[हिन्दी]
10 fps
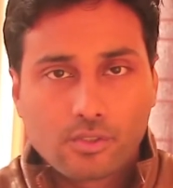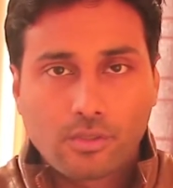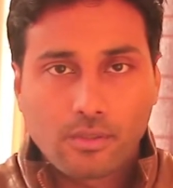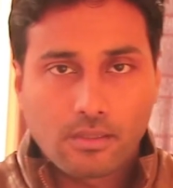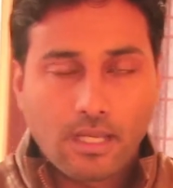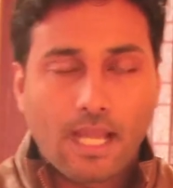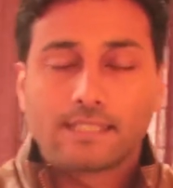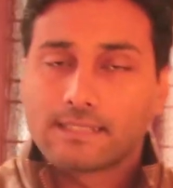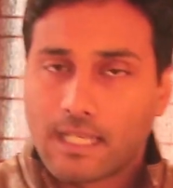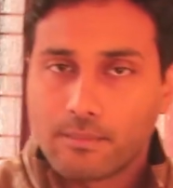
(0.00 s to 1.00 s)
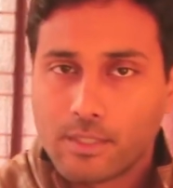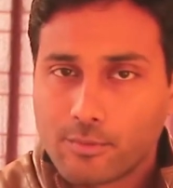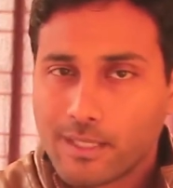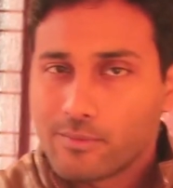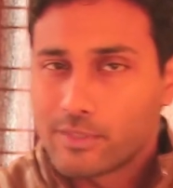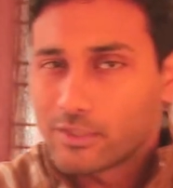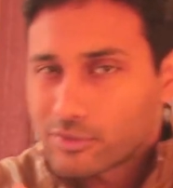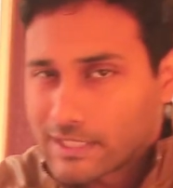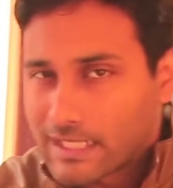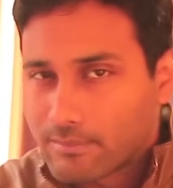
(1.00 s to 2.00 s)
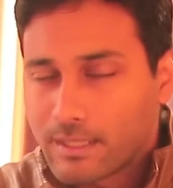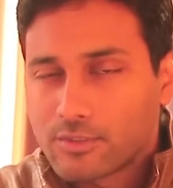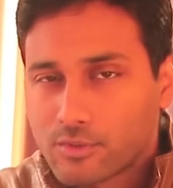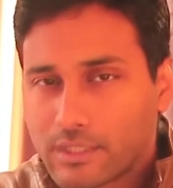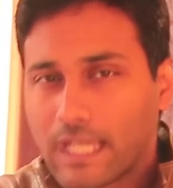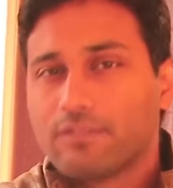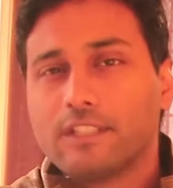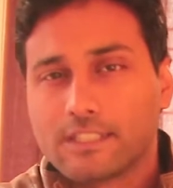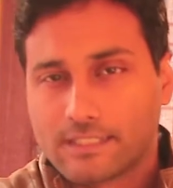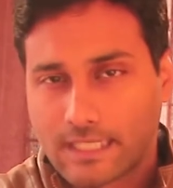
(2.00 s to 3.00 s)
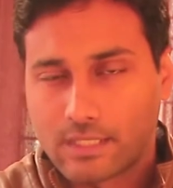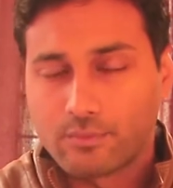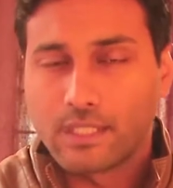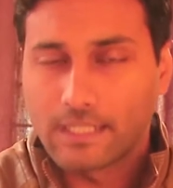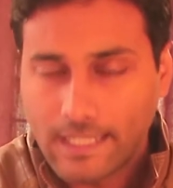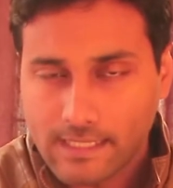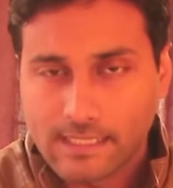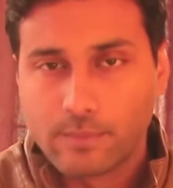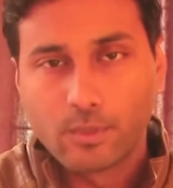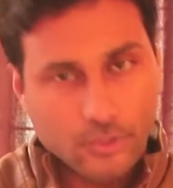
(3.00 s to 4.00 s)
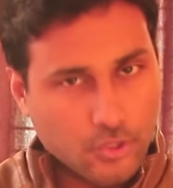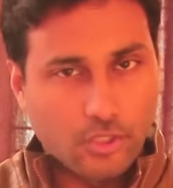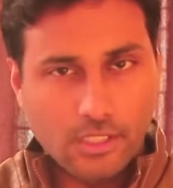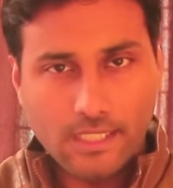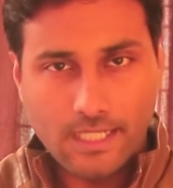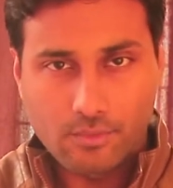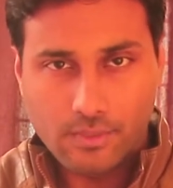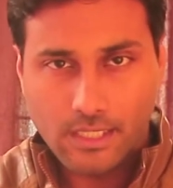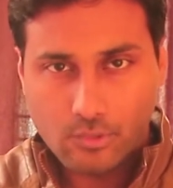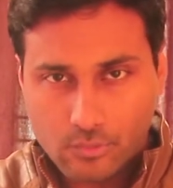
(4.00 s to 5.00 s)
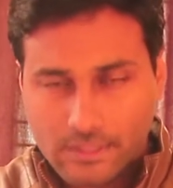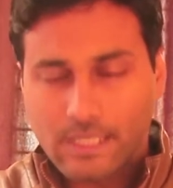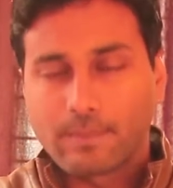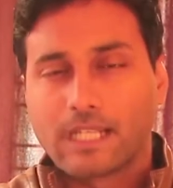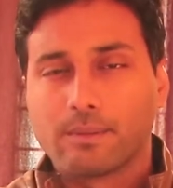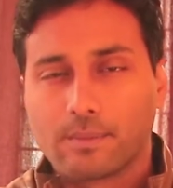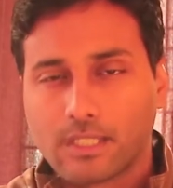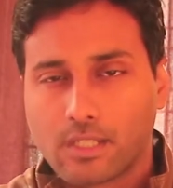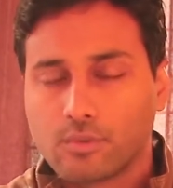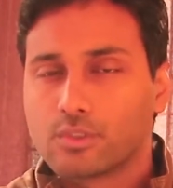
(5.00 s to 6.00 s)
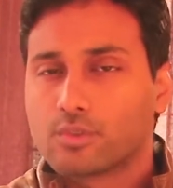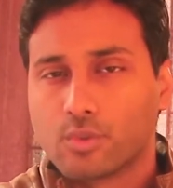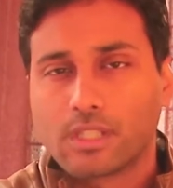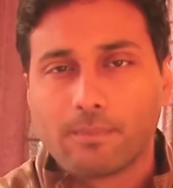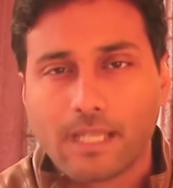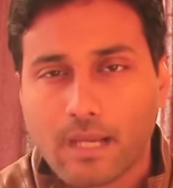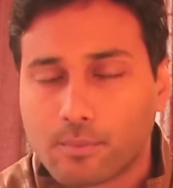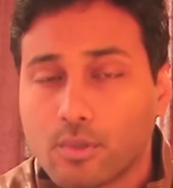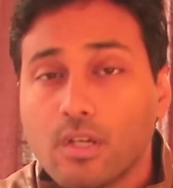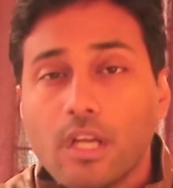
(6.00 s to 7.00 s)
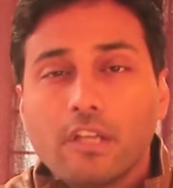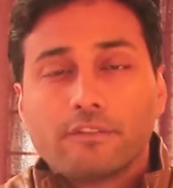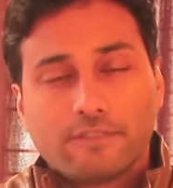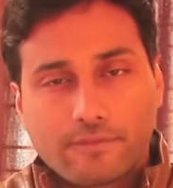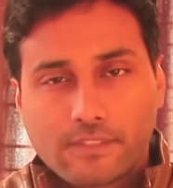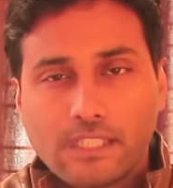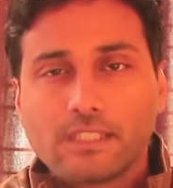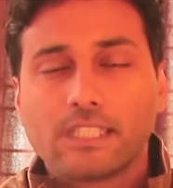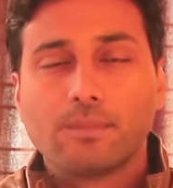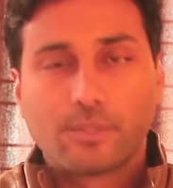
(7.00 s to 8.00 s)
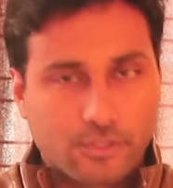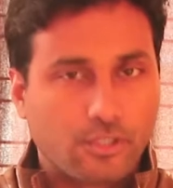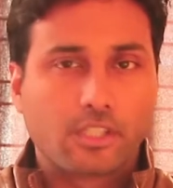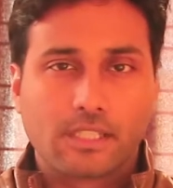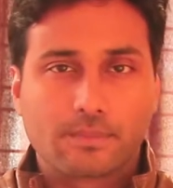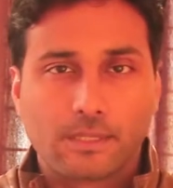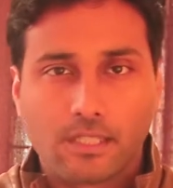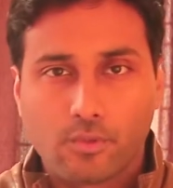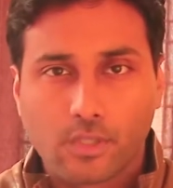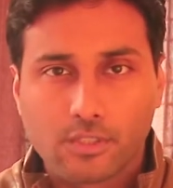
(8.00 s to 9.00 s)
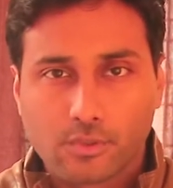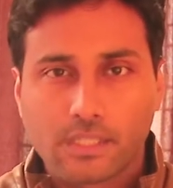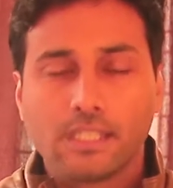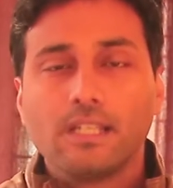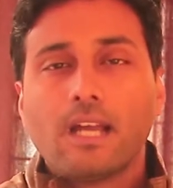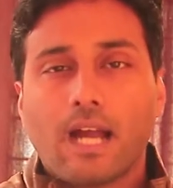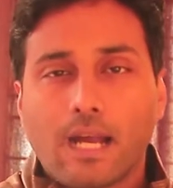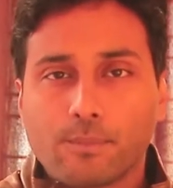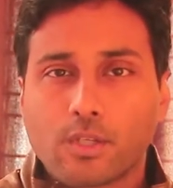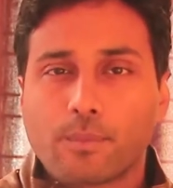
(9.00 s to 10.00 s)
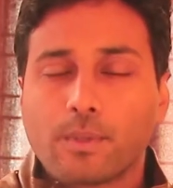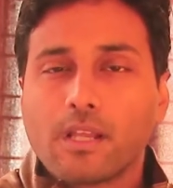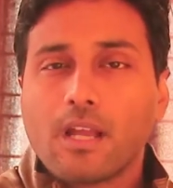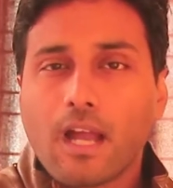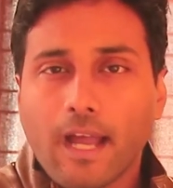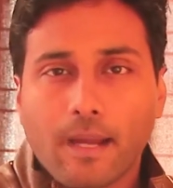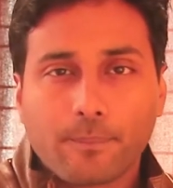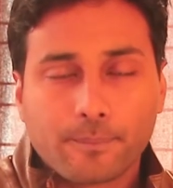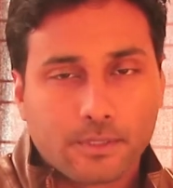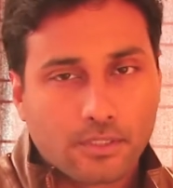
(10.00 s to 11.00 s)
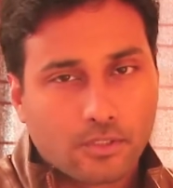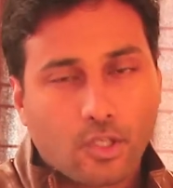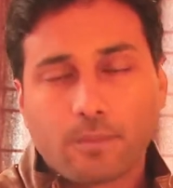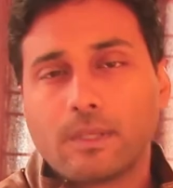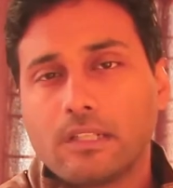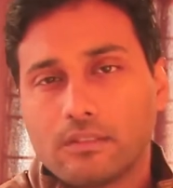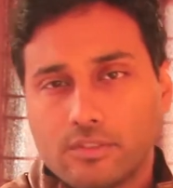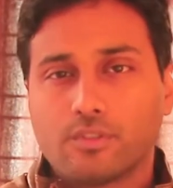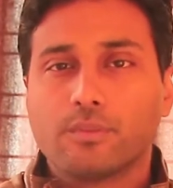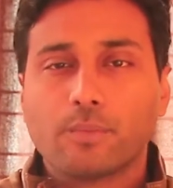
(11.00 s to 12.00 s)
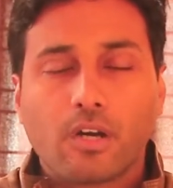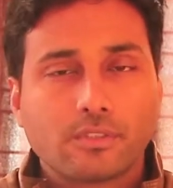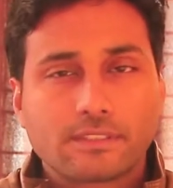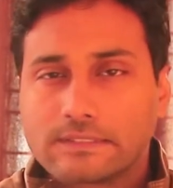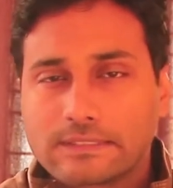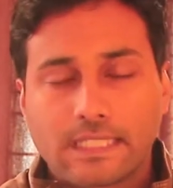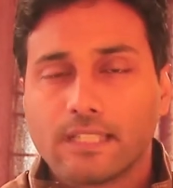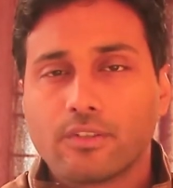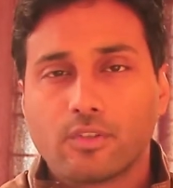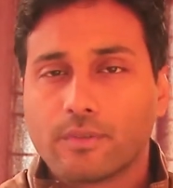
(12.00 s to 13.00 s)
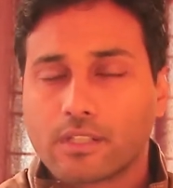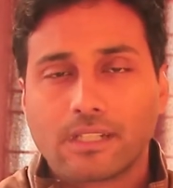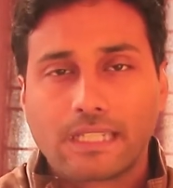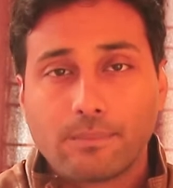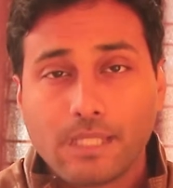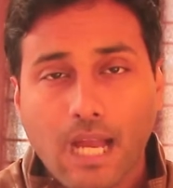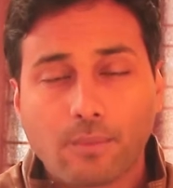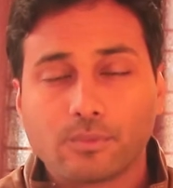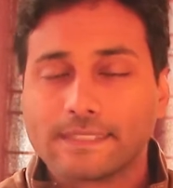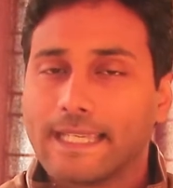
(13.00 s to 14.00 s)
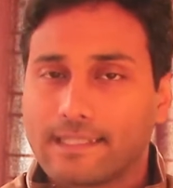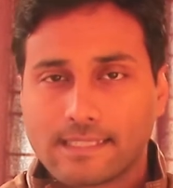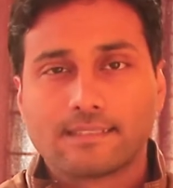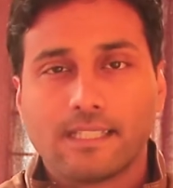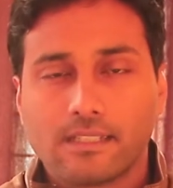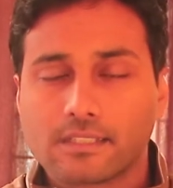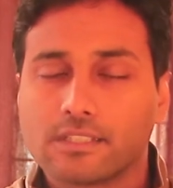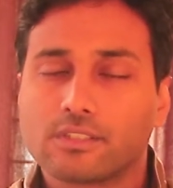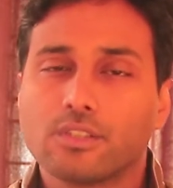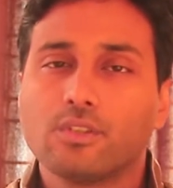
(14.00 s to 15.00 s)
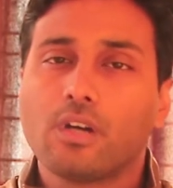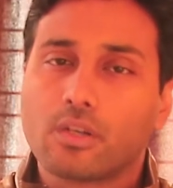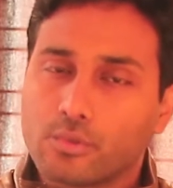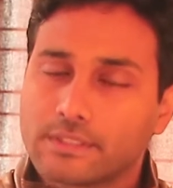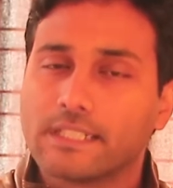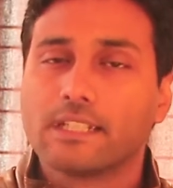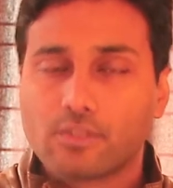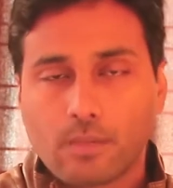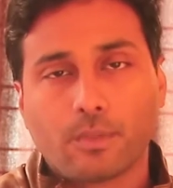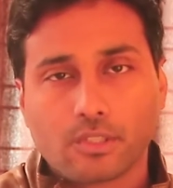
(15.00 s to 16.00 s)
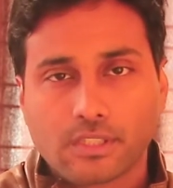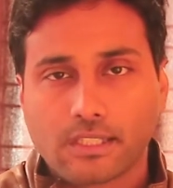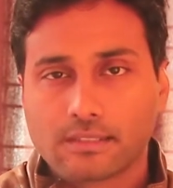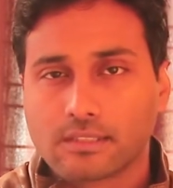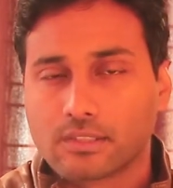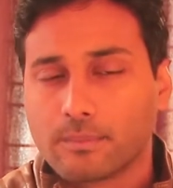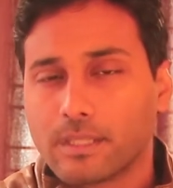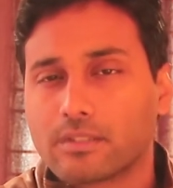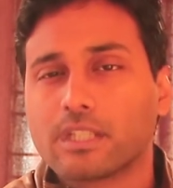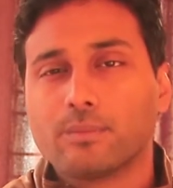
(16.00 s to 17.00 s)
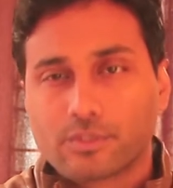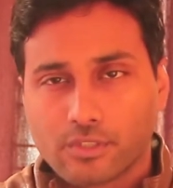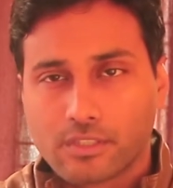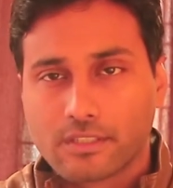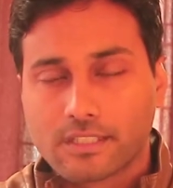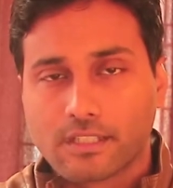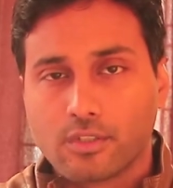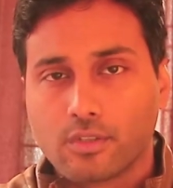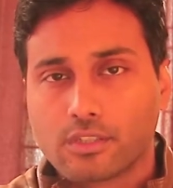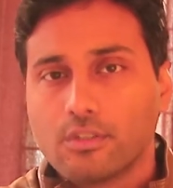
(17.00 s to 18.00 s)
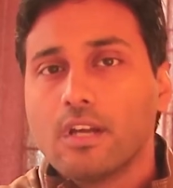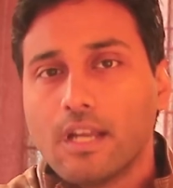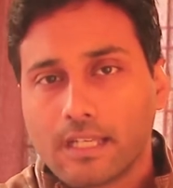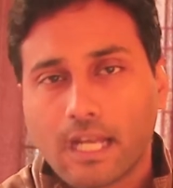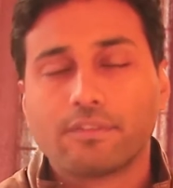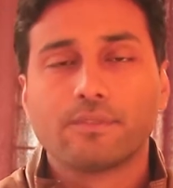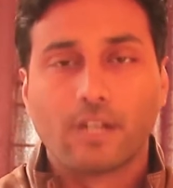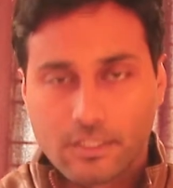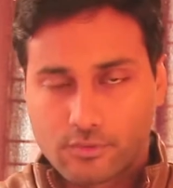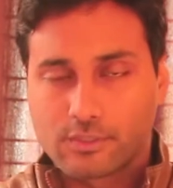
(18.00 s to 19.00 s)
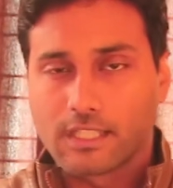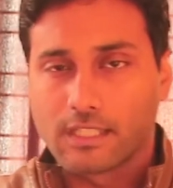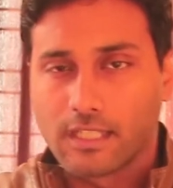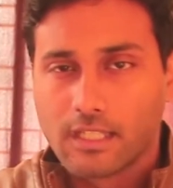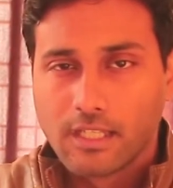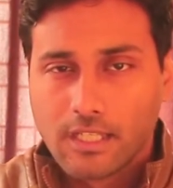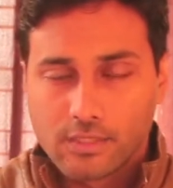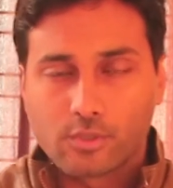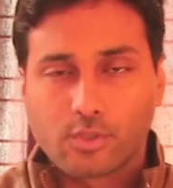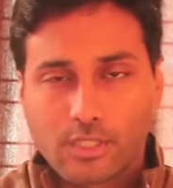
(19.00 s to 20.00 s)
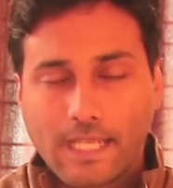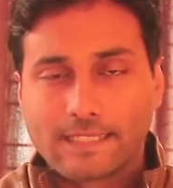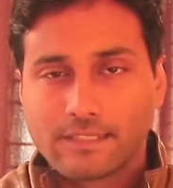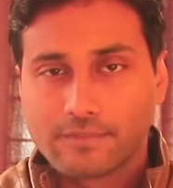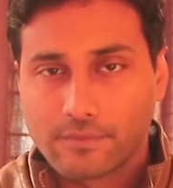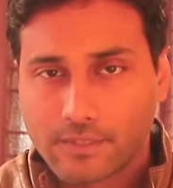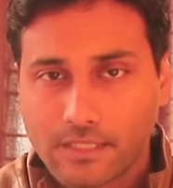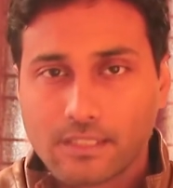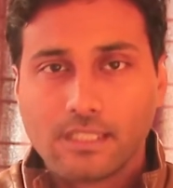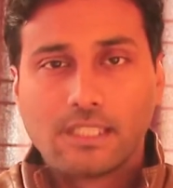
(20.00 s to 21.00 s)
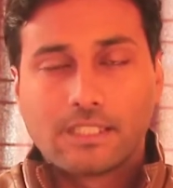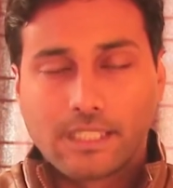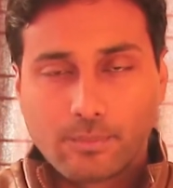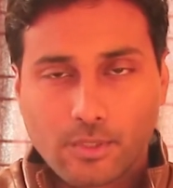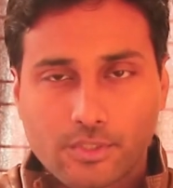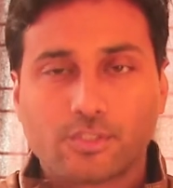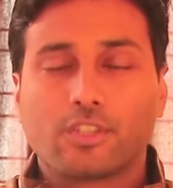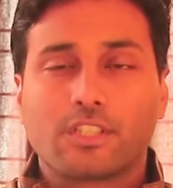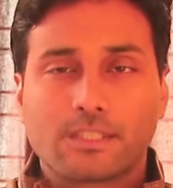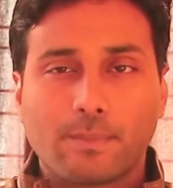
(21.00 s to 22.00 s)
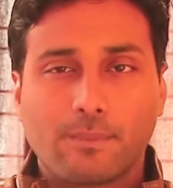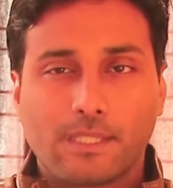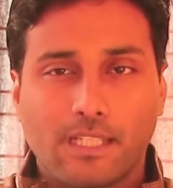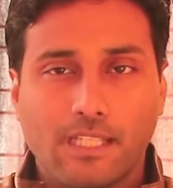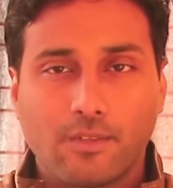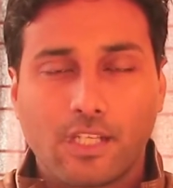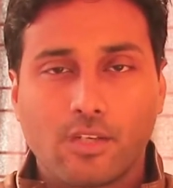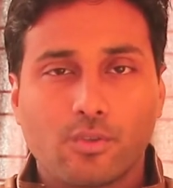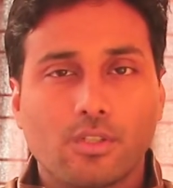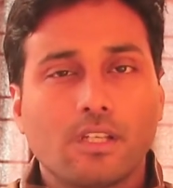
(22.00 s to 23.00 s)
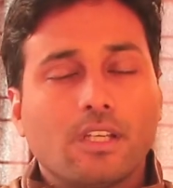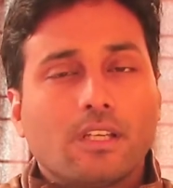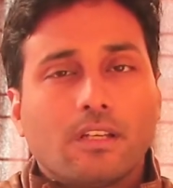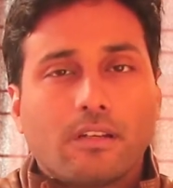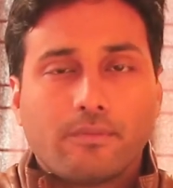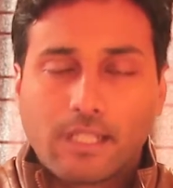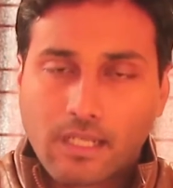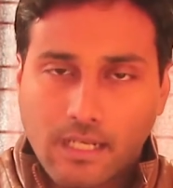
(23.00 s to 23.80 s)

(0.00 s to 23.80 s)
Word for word: तो आज सारी वीडियो में विंडोज़ 10 में जो नए फीचर्स ऐड हुए हैं नए कीबोर्ड शॉर्टकट ऐड हुए हैं उसके बारे में बता रहा हूँ तो टोटल मैं आपको 15 कीबोर्ड शॉर्टकट्स बताऊंगा जो कि आमतौर पर आप नॉर्मल जो माउस से होवर करके भी आप उसे एक्सेस नहीं कर सकते हो कुछ सेटिंग तो आप माउस से कर सकते हो बट कीबोर्ड शॉर्टकट से करोगे तो काफ़ी फास्ट हो जाएगा तो टोटल ऐसी फिफ्टीन कीबोर्ड शॉर्टकट्स मैं बताने वाला हूँ वेल well,